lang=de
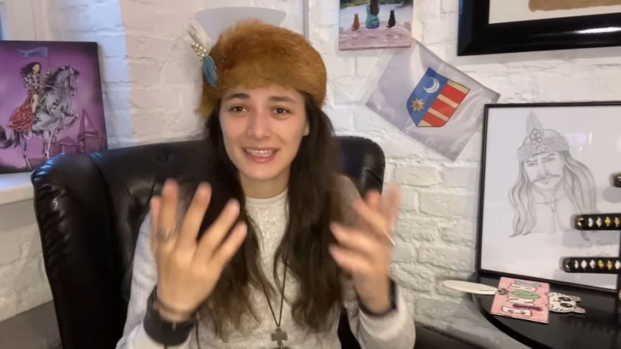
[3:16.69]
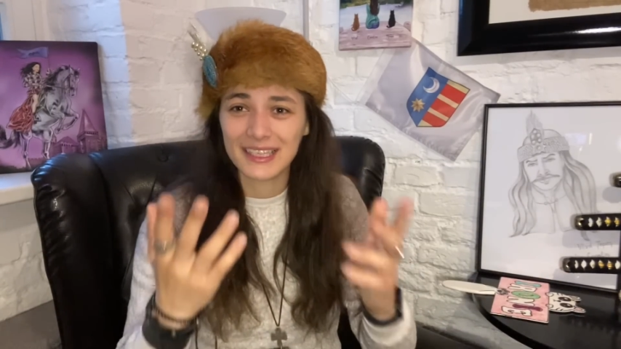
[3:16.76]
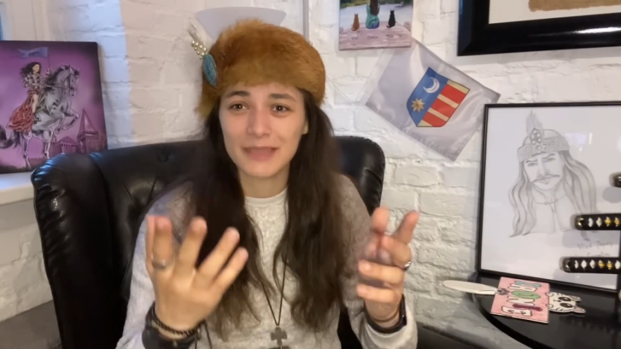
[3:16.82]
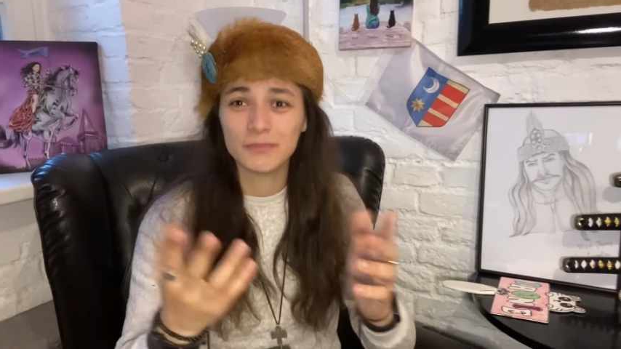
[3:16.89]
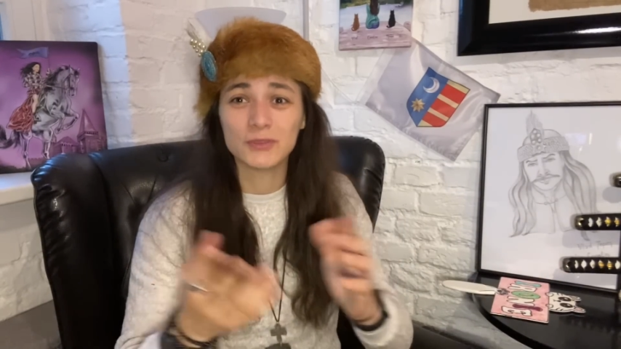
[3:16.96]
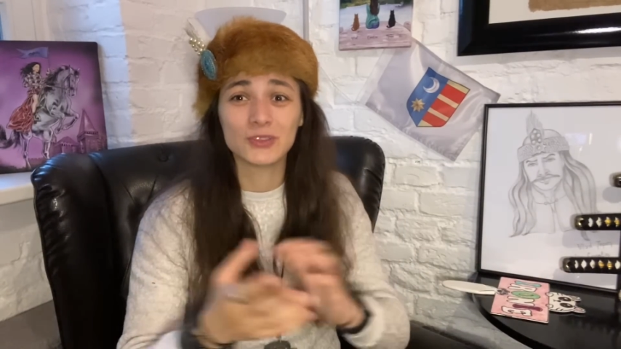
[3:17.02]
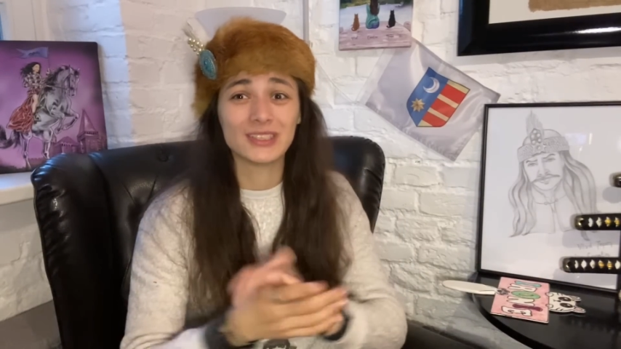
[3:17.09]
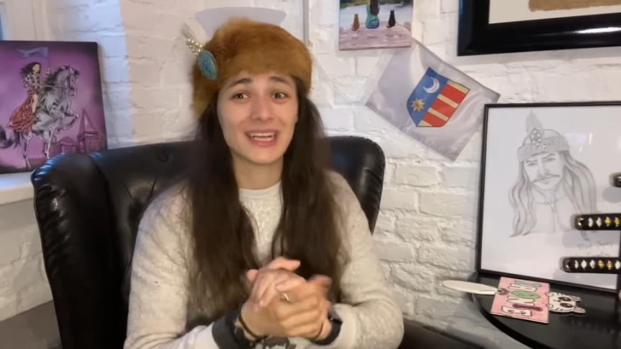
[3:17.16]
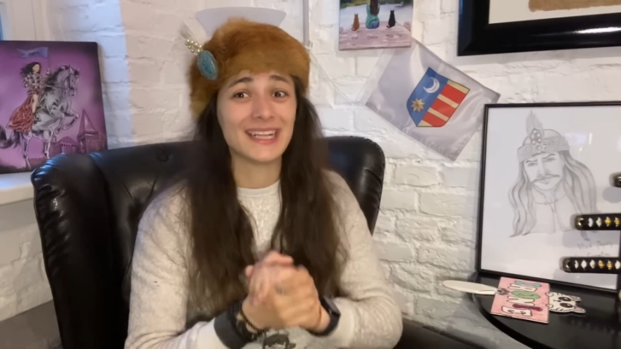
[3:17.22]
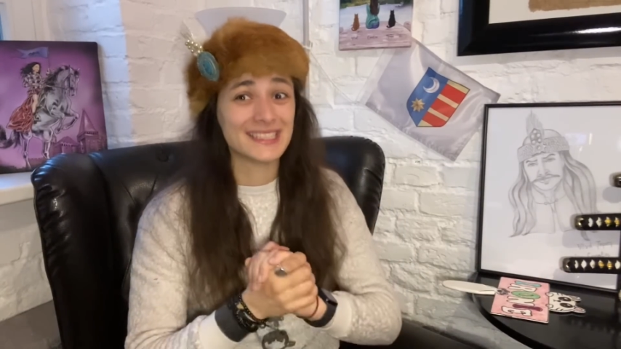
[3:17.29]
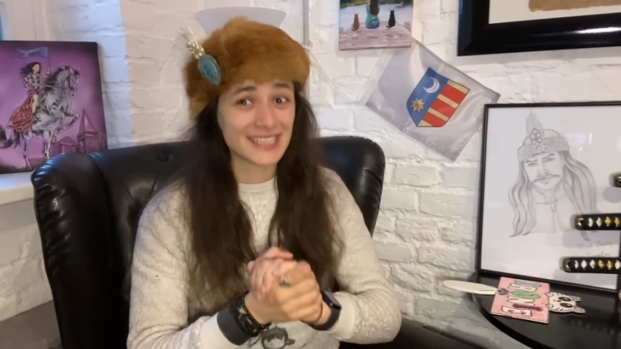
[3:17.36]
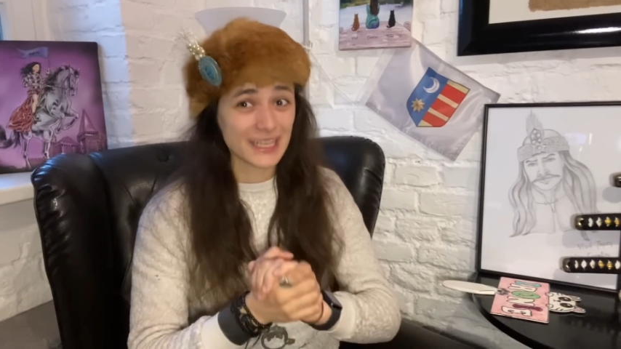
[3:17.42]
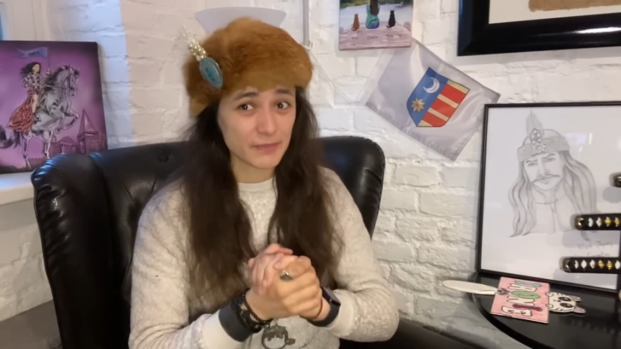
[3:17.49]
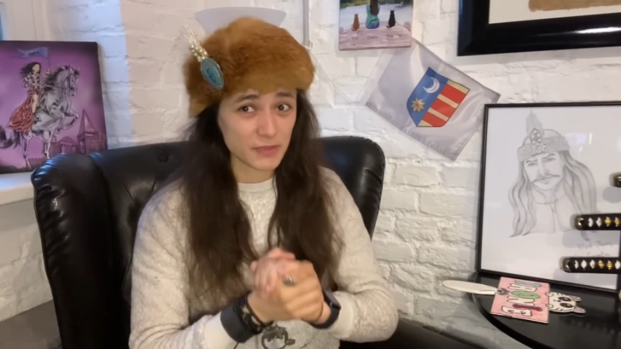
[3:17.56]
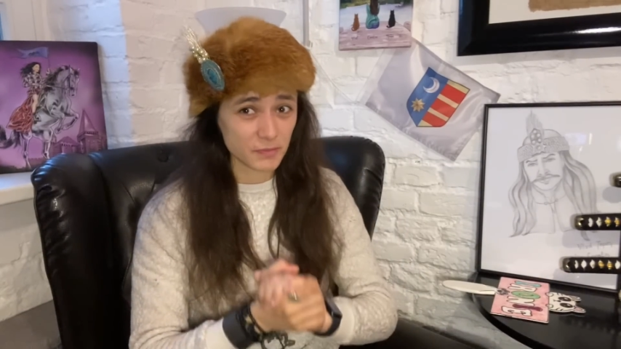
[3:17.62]
Lebensunterhalt
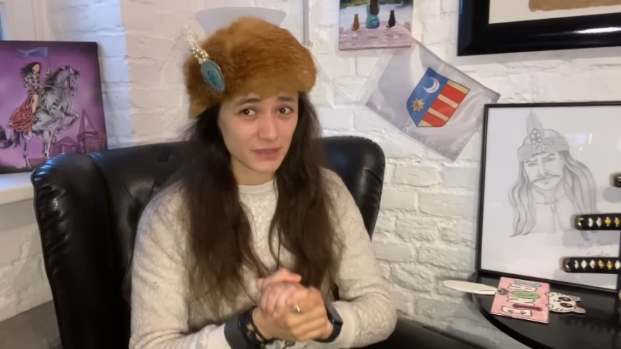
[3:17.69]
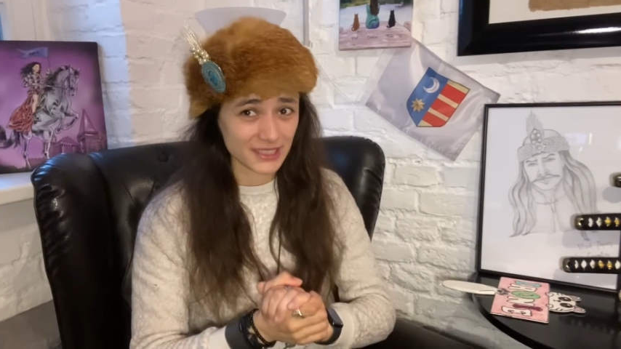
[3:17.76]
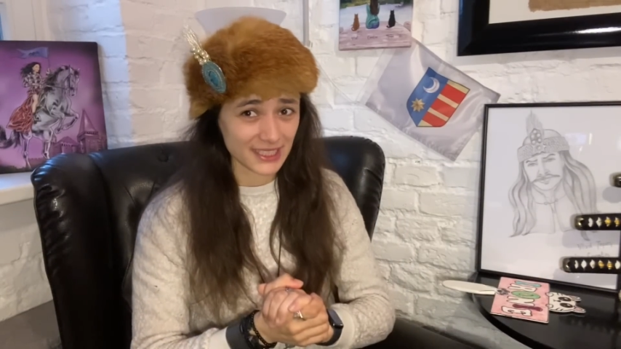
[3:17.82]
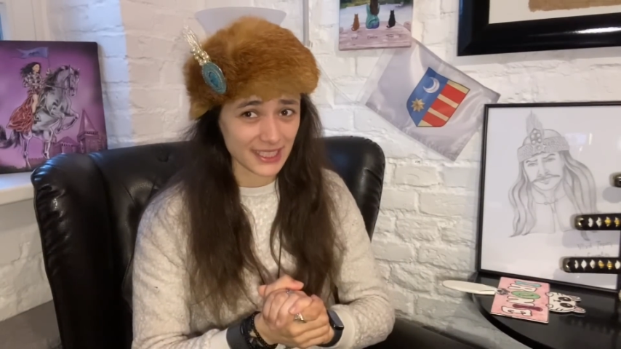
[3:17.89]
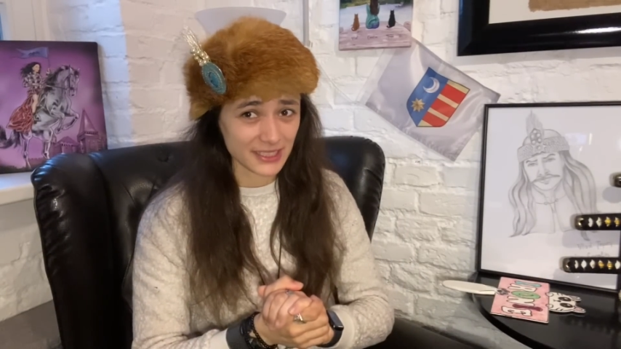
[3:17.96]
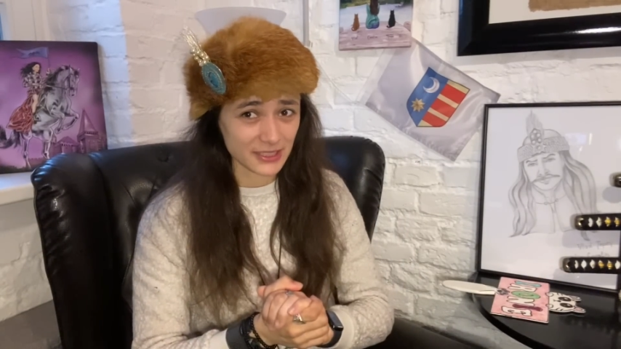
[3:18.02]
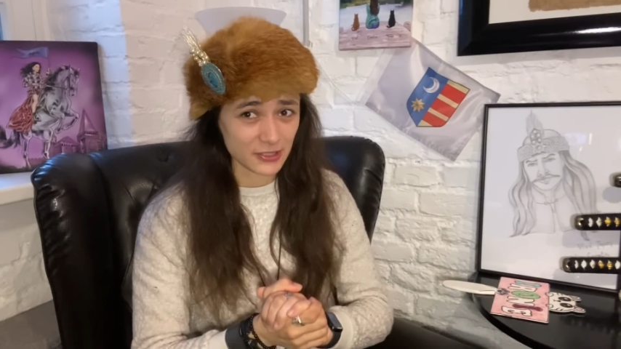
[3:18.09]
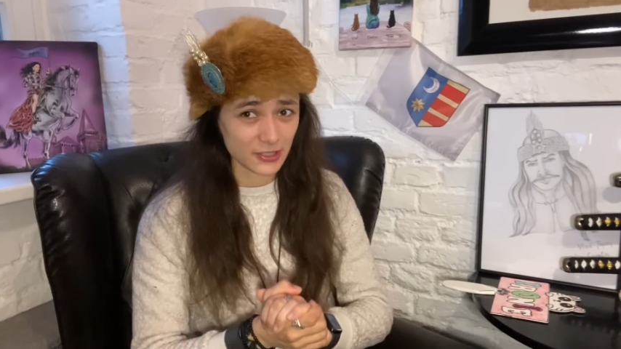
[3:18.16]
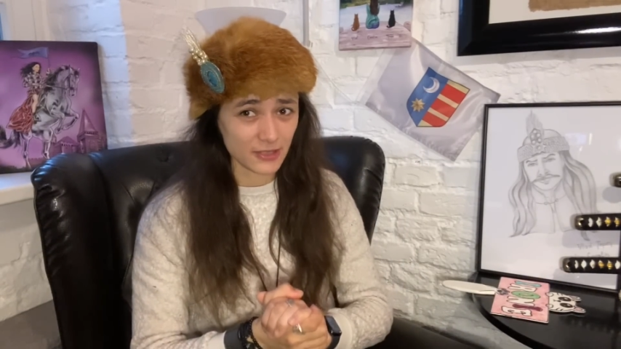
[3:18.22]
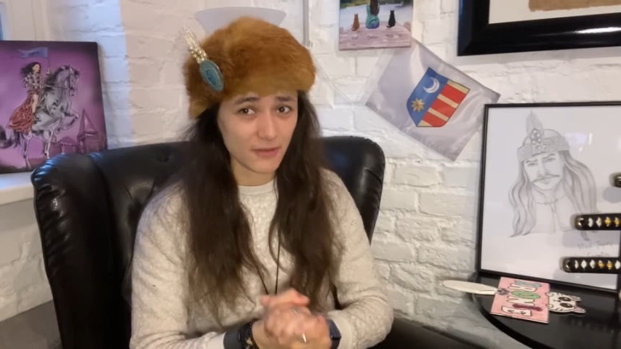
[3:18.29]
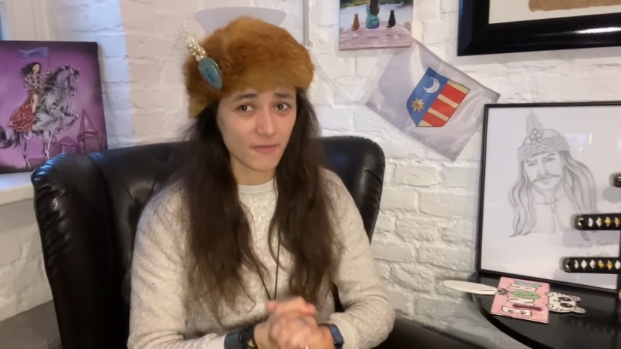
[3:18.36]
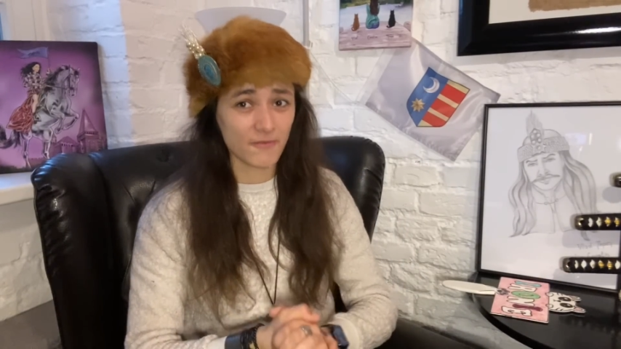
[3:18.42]
selbst bestreiten können.